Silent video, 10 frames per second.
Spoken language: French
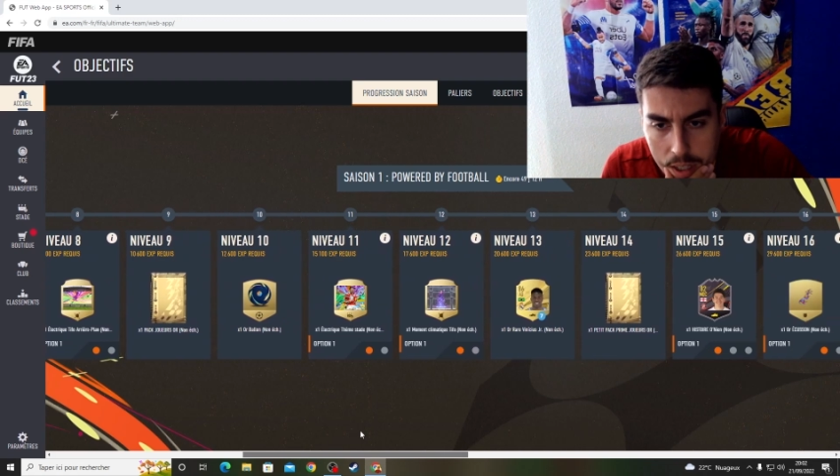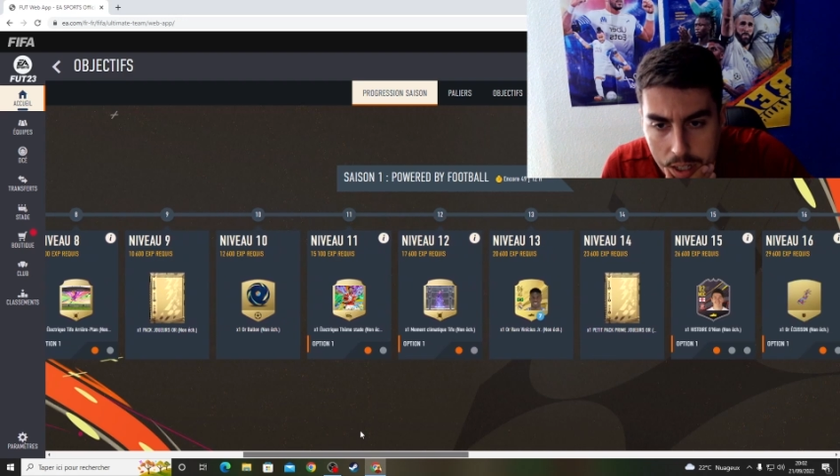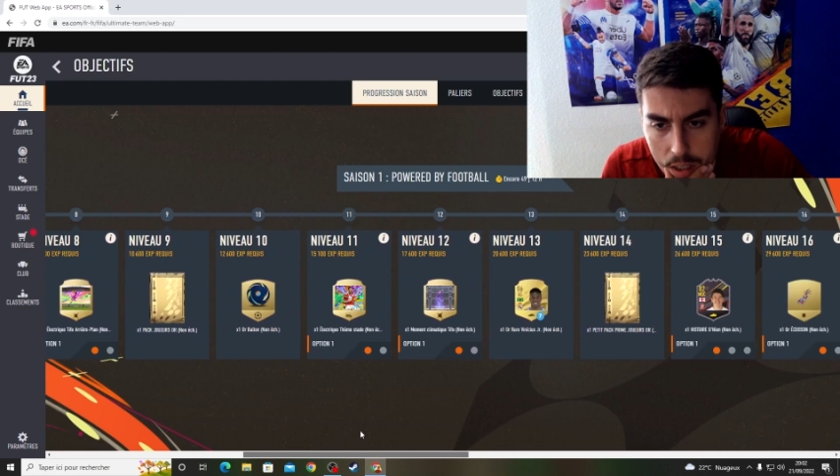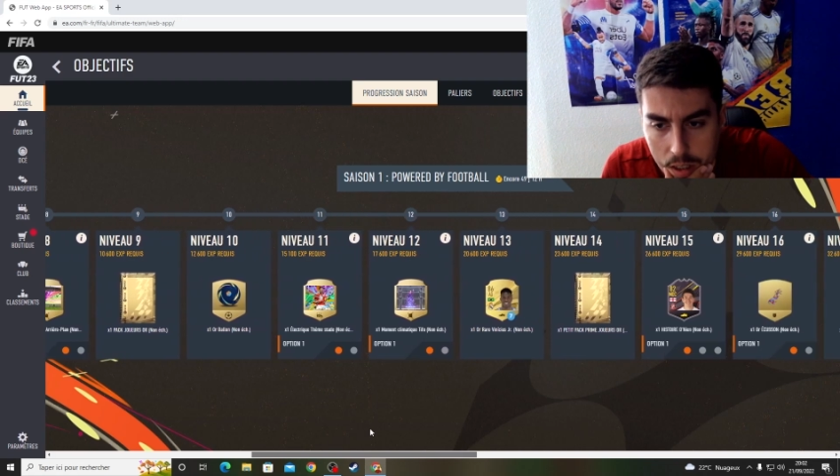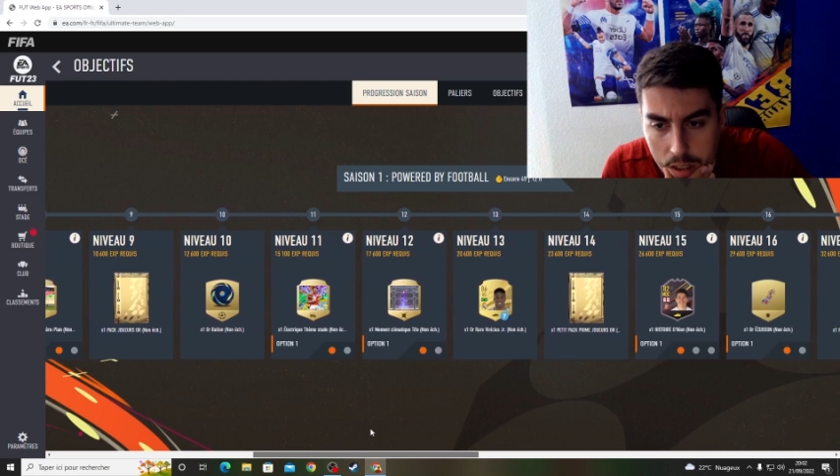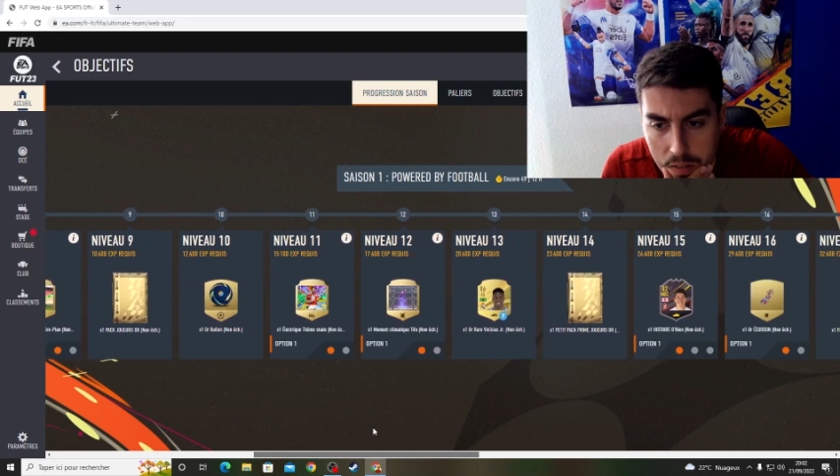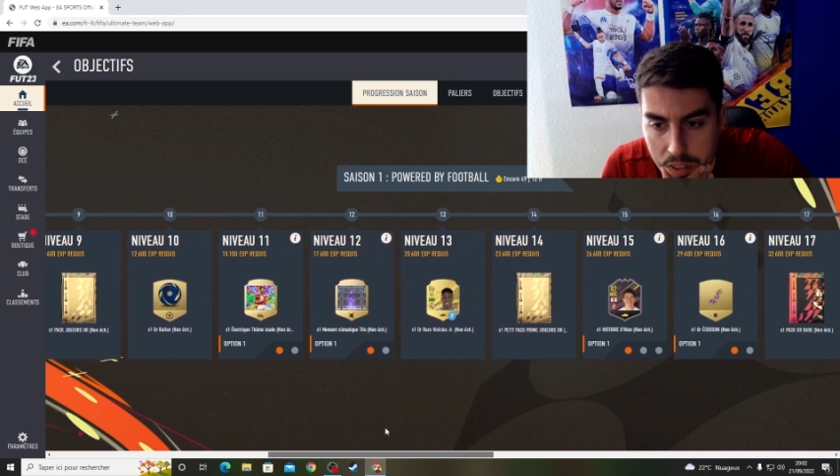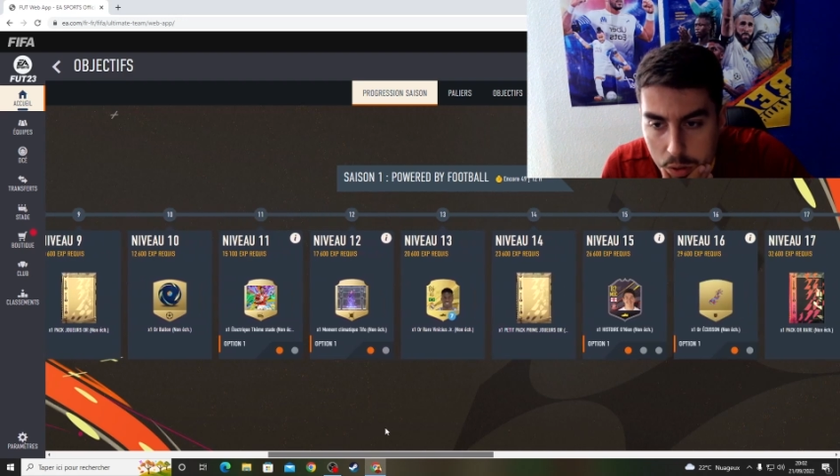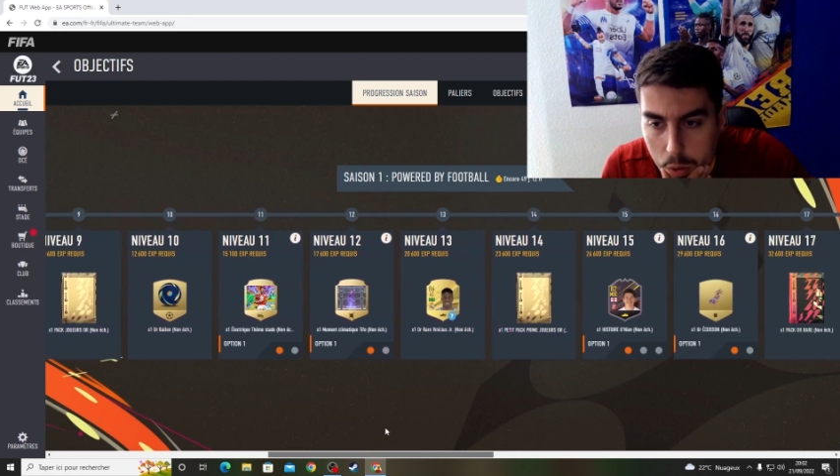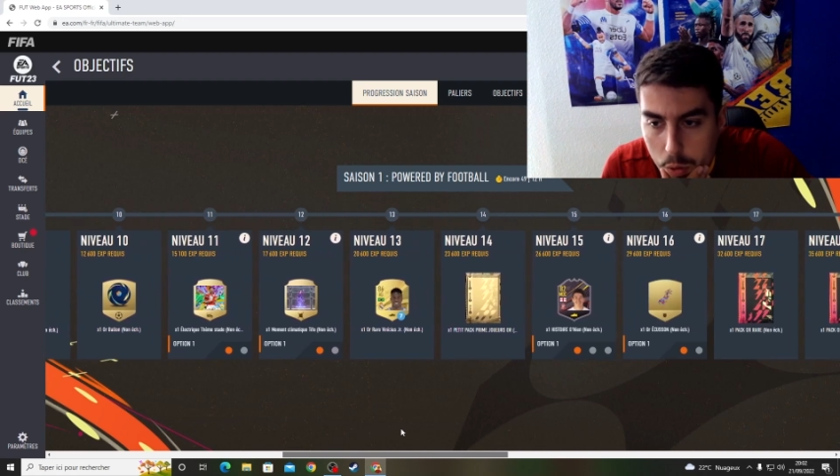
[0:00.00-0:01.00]
a un
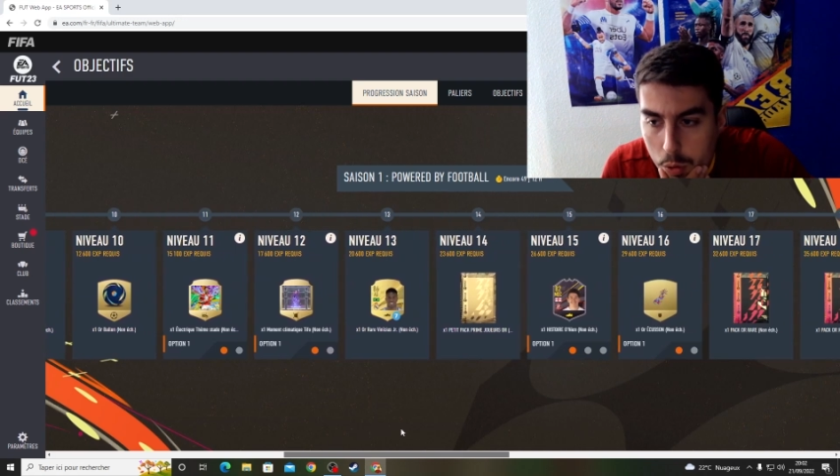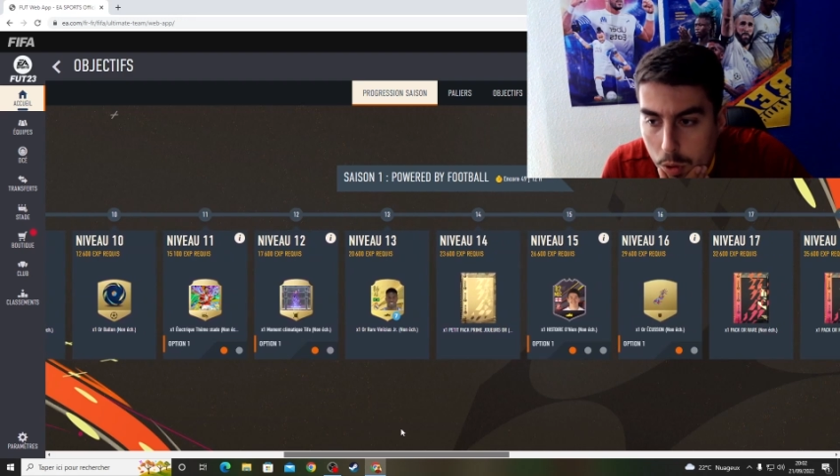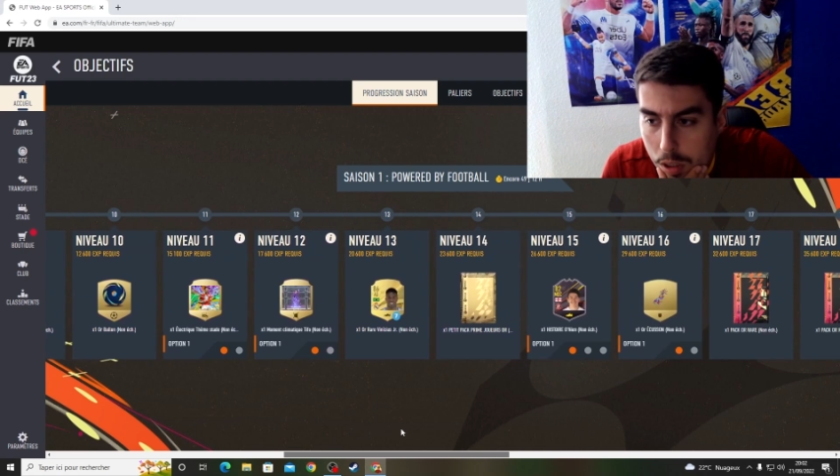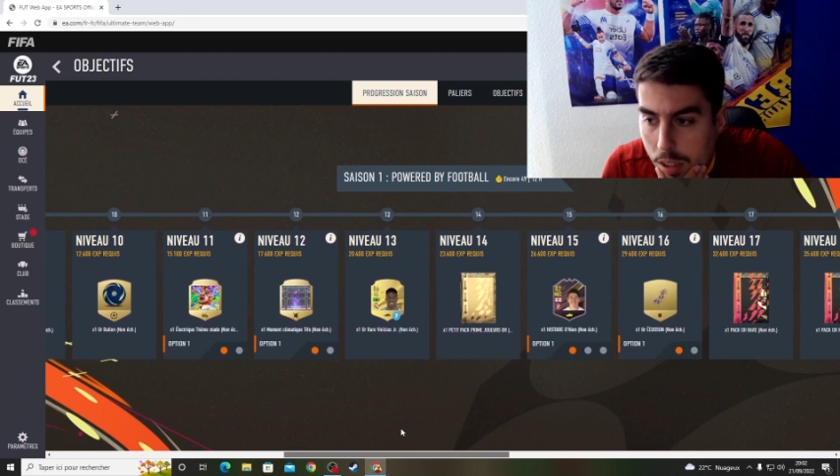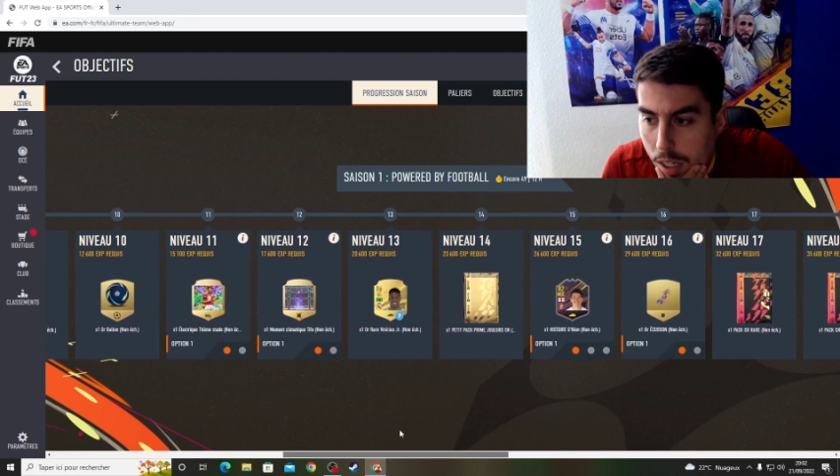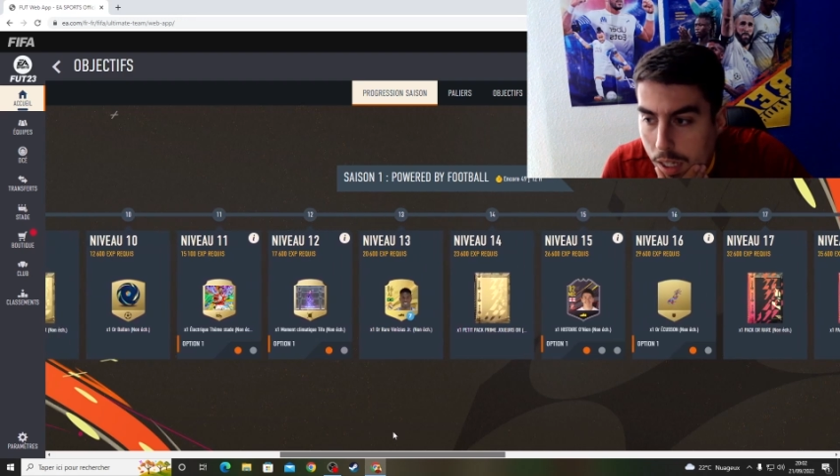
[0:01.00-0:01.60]
Vinicius Junior